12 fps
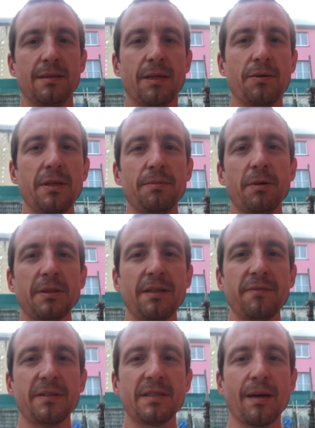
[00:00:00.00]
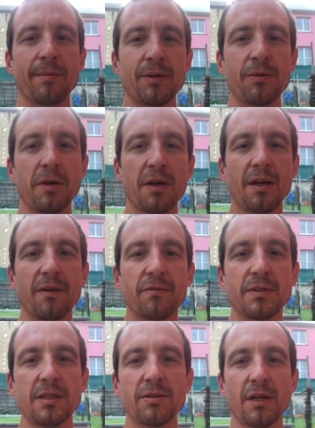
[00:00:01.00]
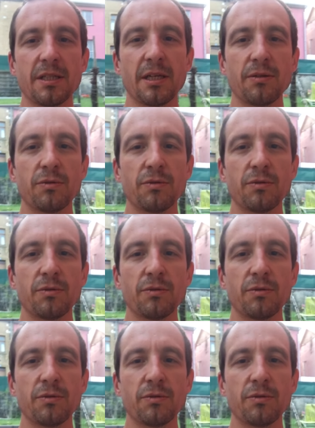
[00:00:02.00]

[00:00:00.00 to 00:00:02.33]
Salut les sportifs, c'est Armano. Vous êtes sur la chaîne